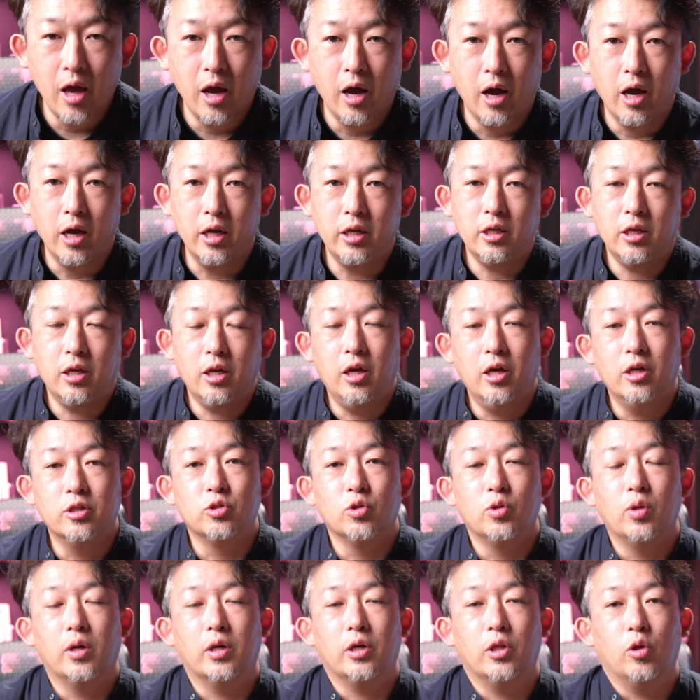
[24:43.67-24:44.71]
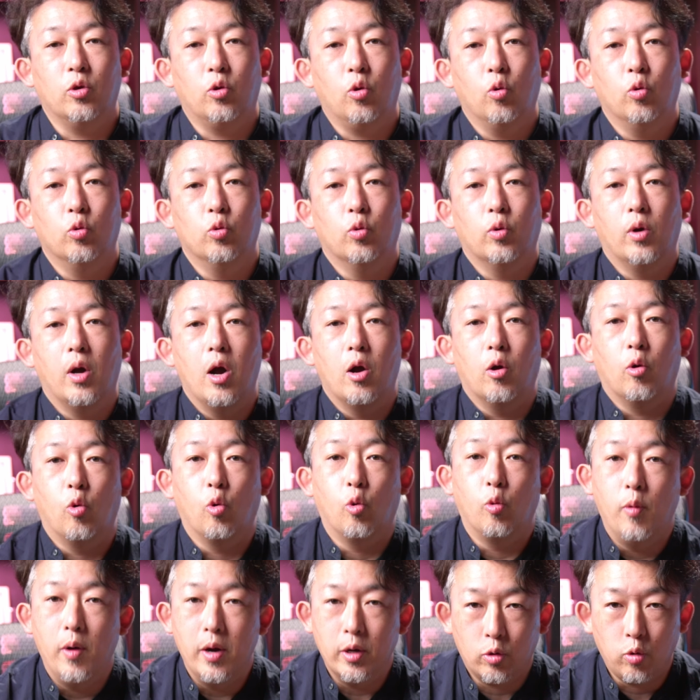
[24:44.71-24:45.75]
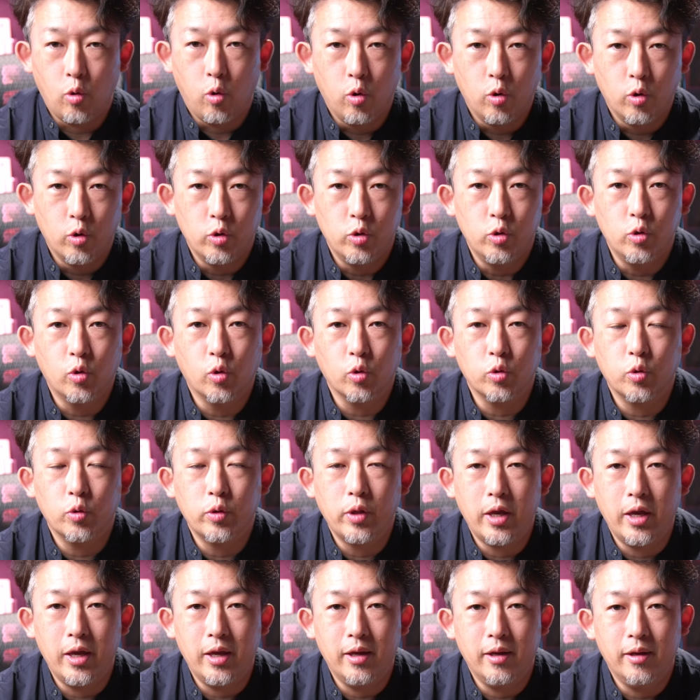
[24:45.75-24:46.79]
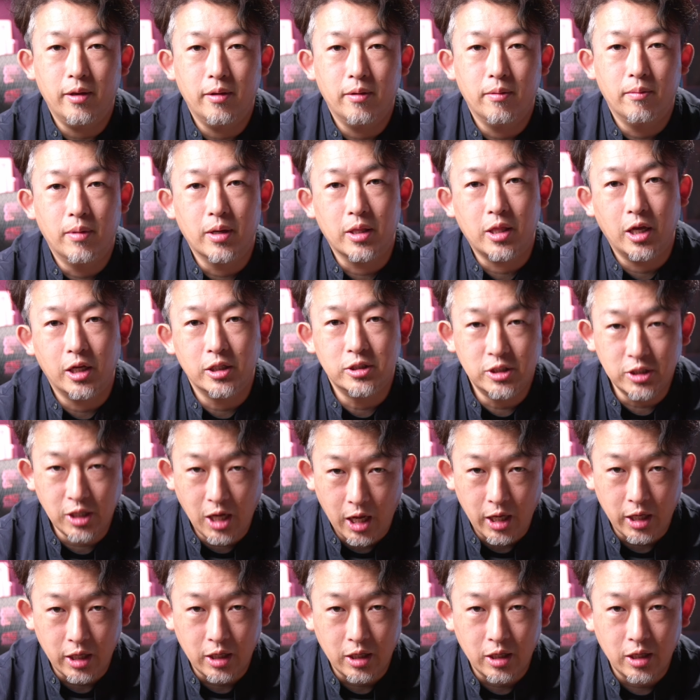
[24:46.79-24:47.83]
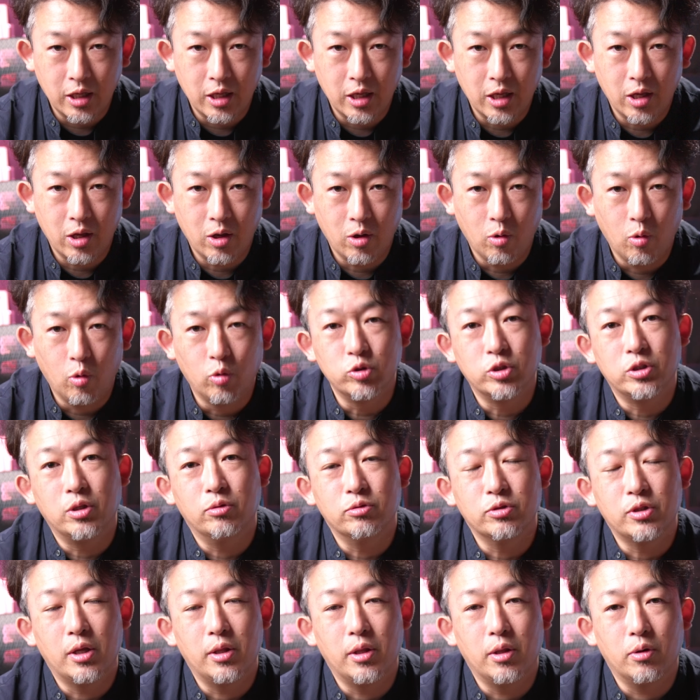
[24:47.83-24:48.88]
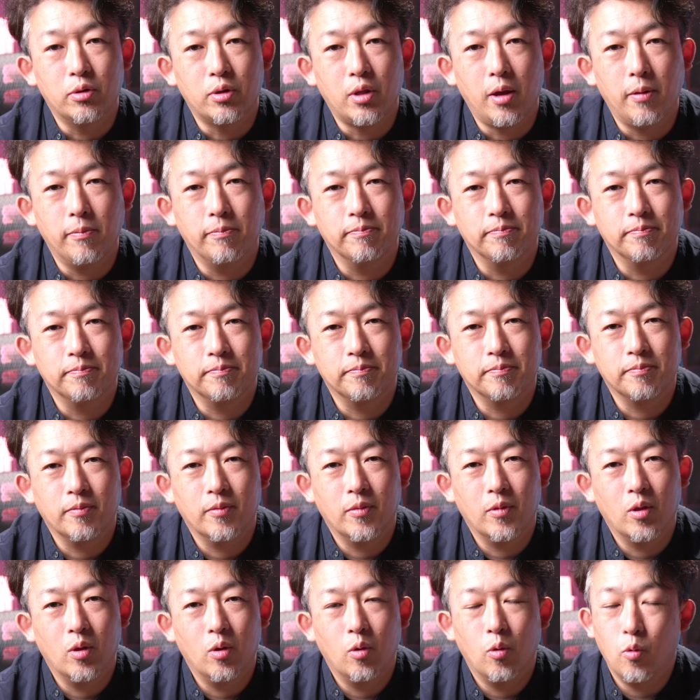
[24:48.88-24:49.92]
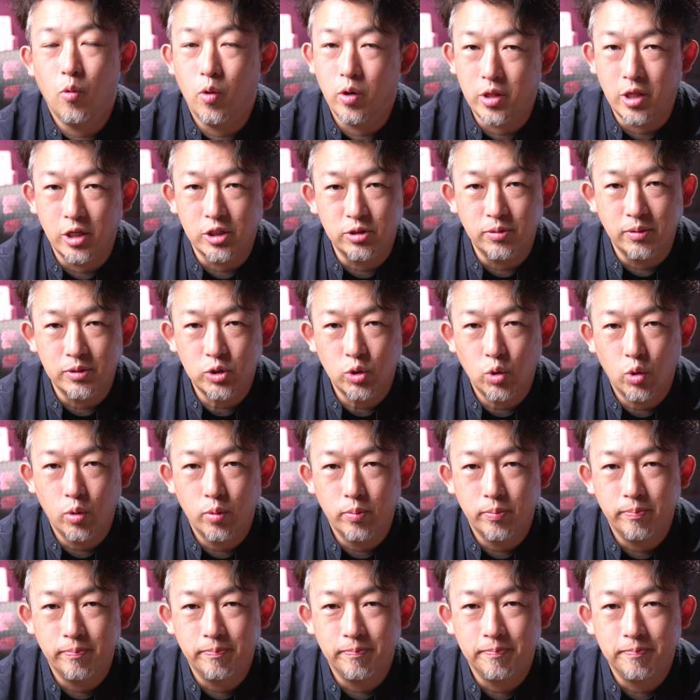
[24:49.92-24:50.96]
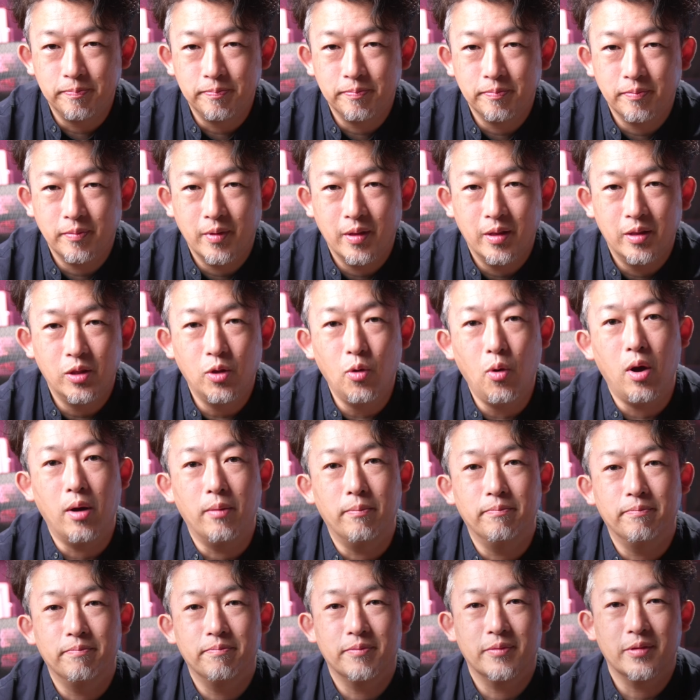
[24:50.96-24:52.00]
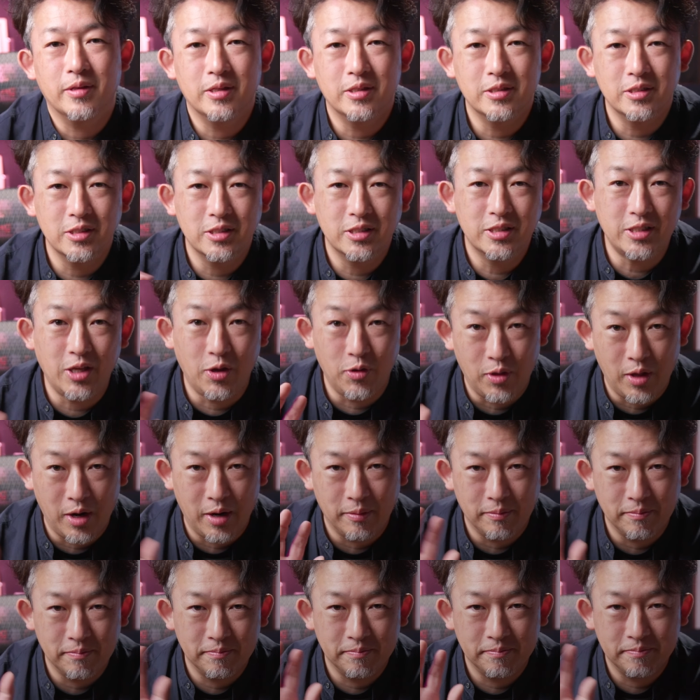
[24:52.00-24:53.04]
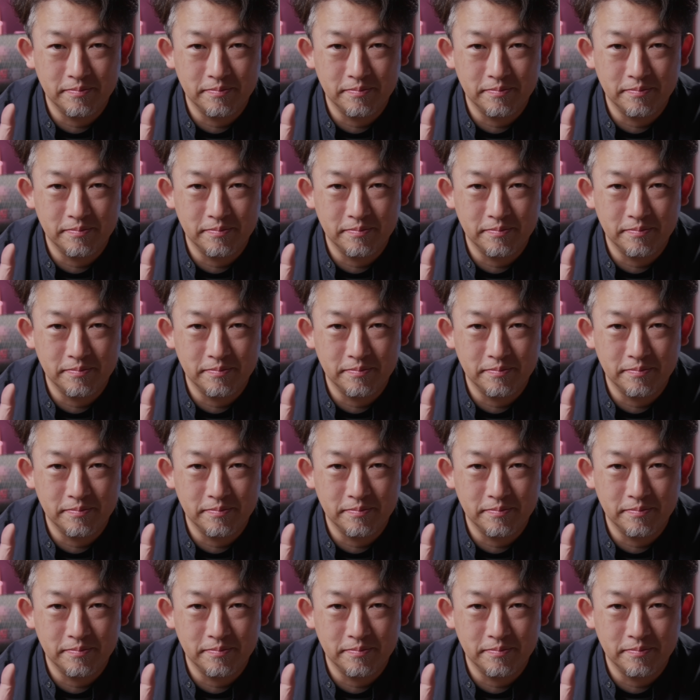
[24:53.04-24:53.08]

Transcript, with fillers: はい、そんなわけで今日の動画はここまでということで、また次回、こちらのチャンネルでお会いいたしましょう。では、さよなら。